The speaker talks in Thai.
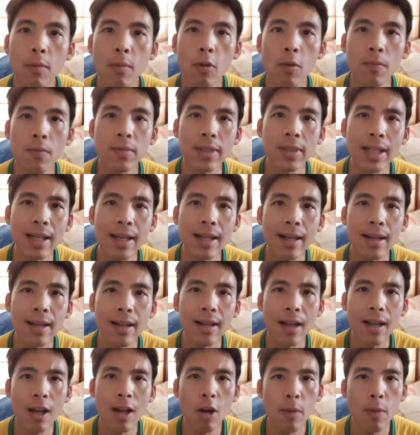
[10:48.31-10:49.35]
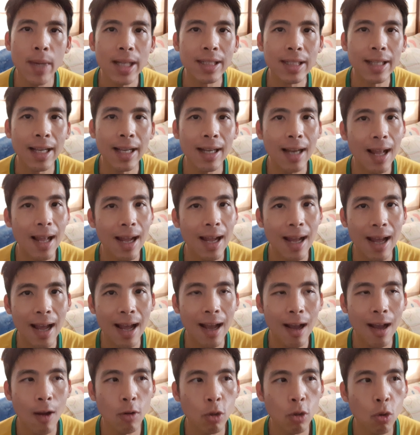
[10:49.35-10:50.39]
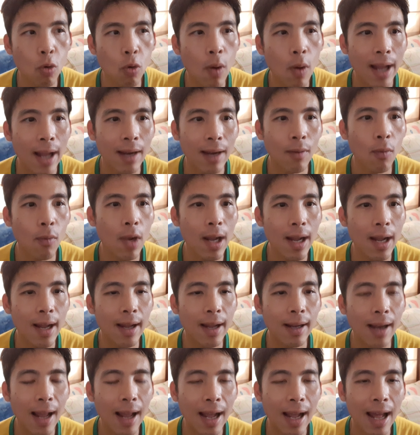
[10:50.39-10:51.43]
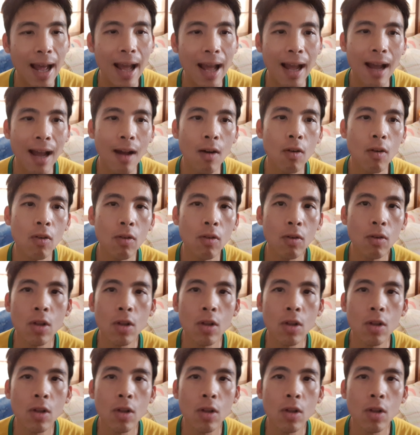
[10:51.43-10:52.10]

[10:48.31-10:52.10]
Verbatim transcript: ผมจะเข้าไปเช็คราคาเขาทุกวันว่าราคาเขา